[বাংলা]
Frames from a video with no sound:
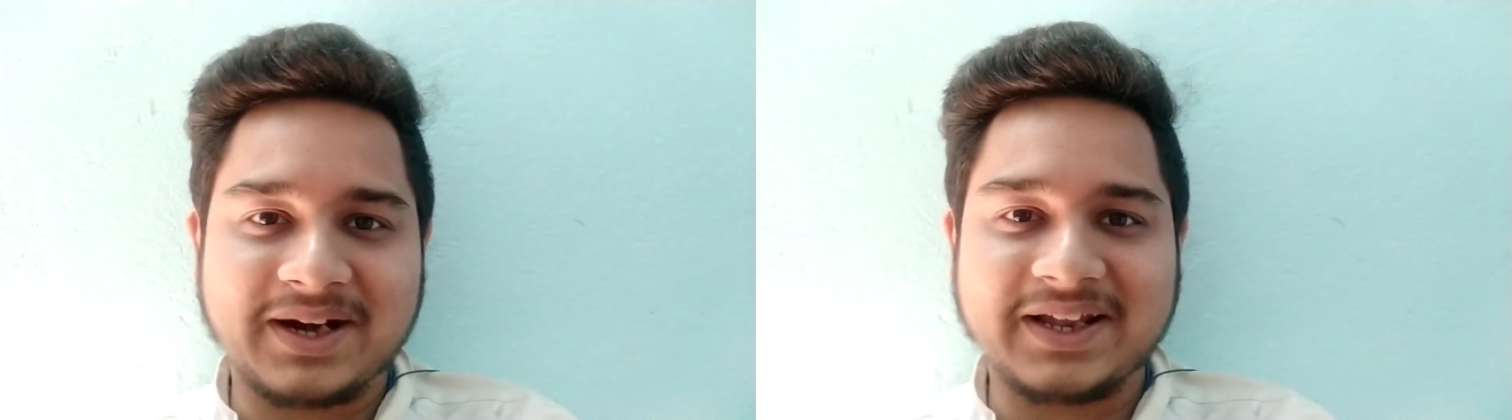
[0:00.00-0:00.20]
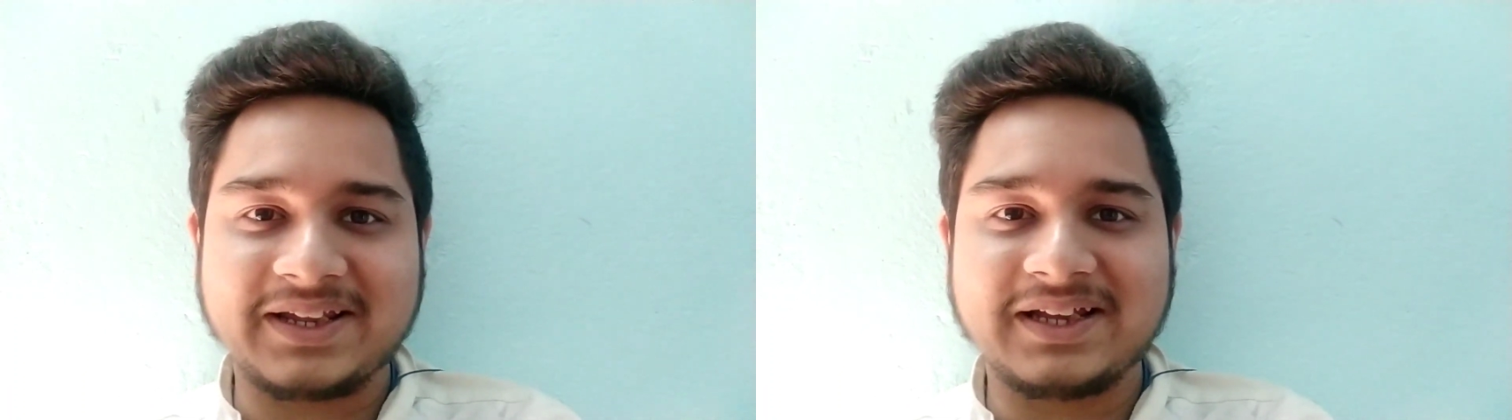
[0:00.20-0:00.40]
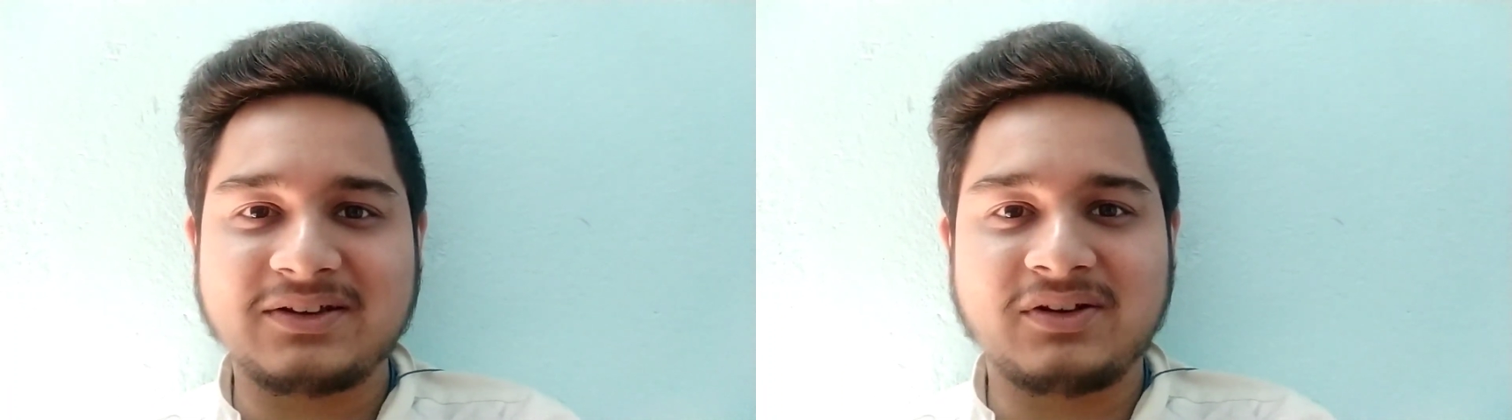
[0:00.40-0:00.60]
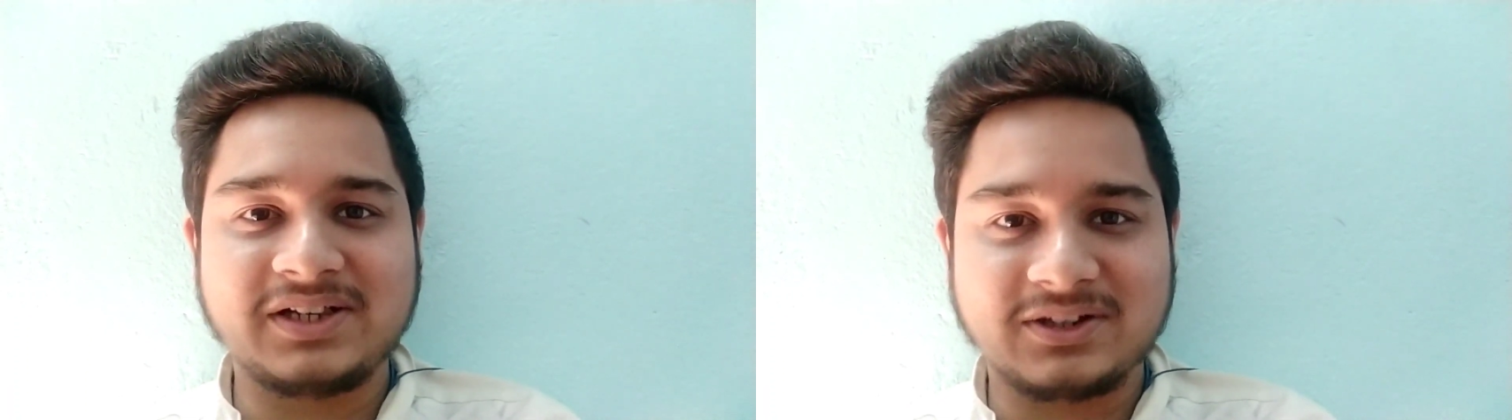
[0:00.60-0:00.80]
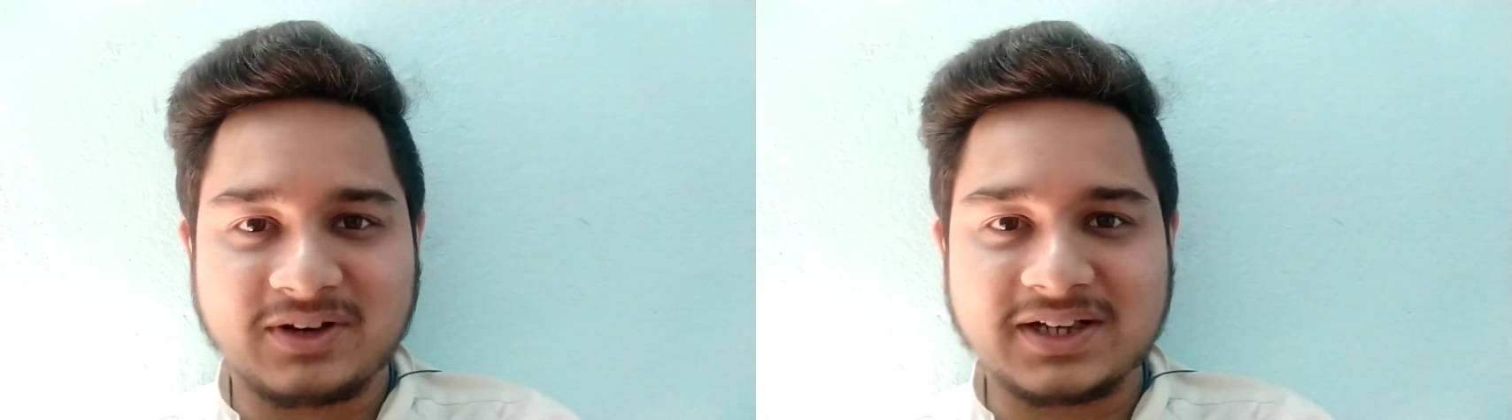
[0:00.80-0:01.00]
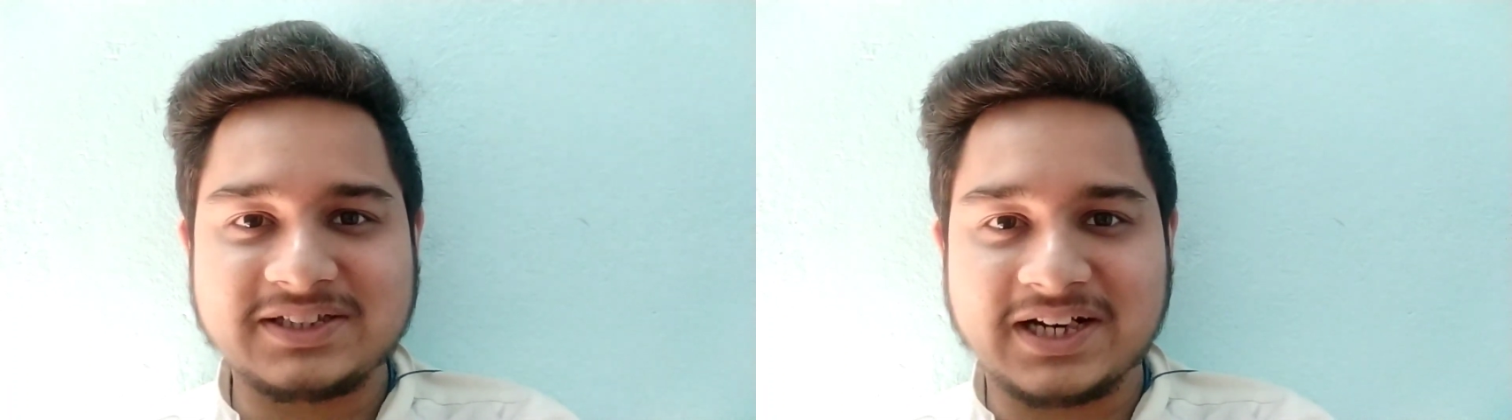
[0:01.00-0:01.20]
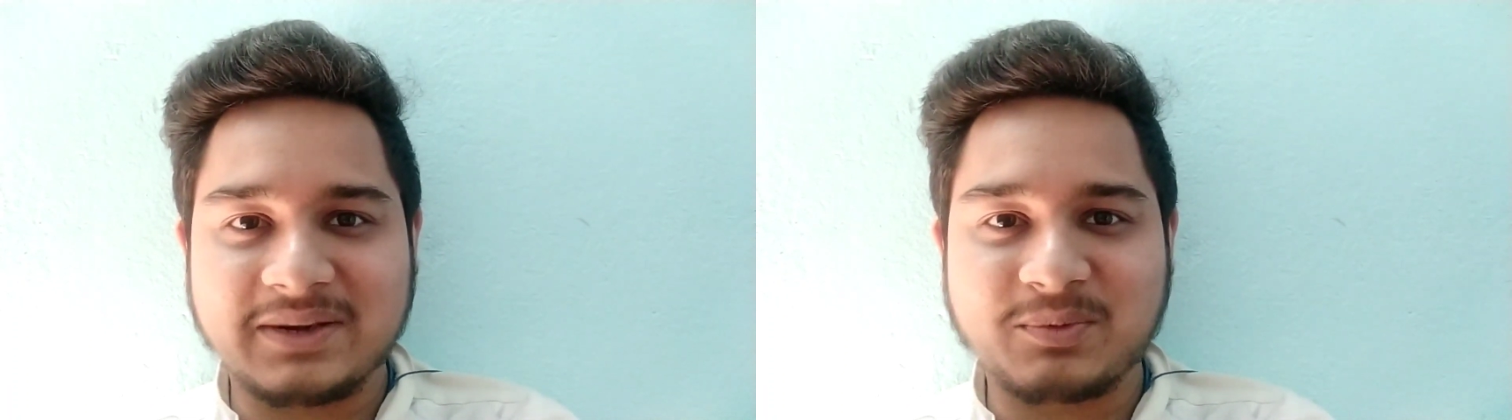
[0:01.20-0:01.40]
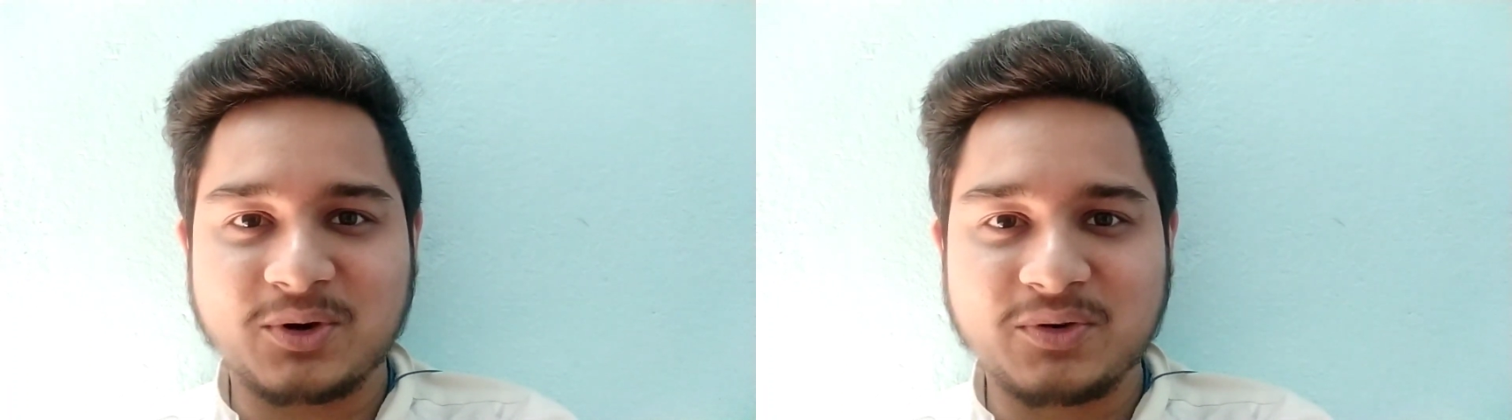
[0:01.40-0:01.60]
মাঠে গিয়ে নিজের দলকে
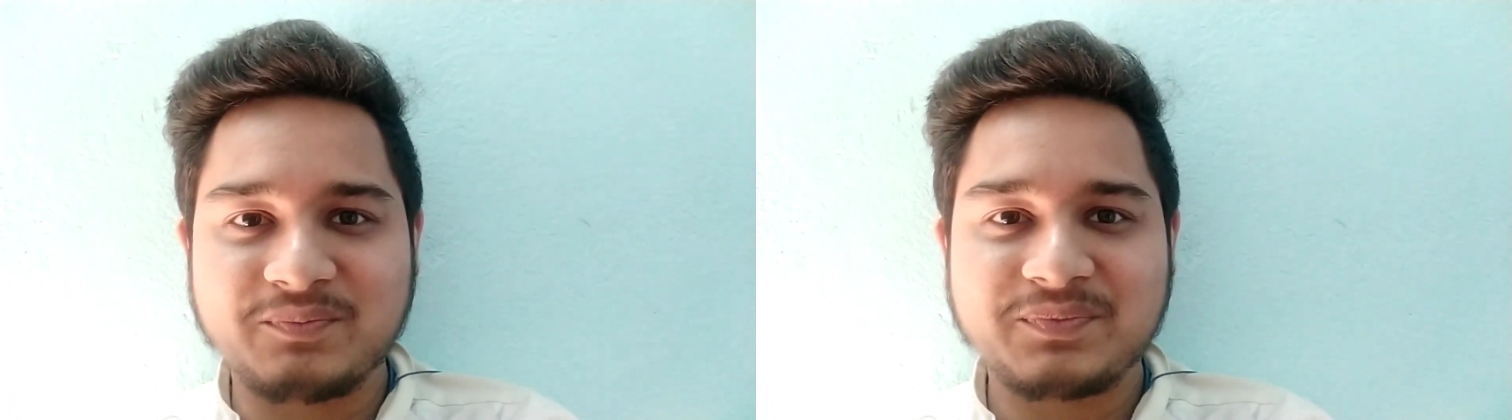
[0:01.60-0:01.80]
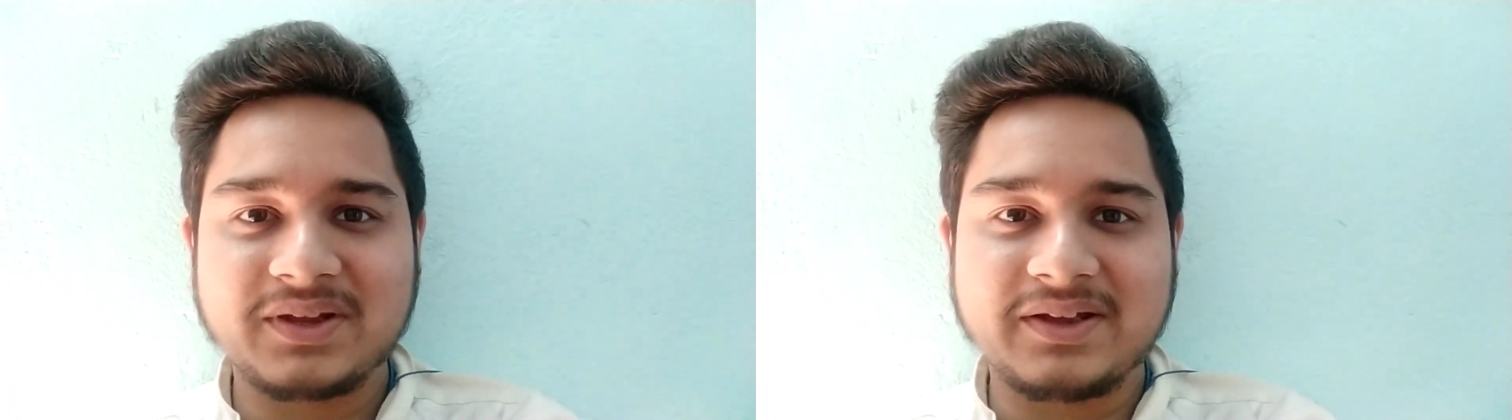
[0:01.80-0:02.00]
চেয়ার আপ করুন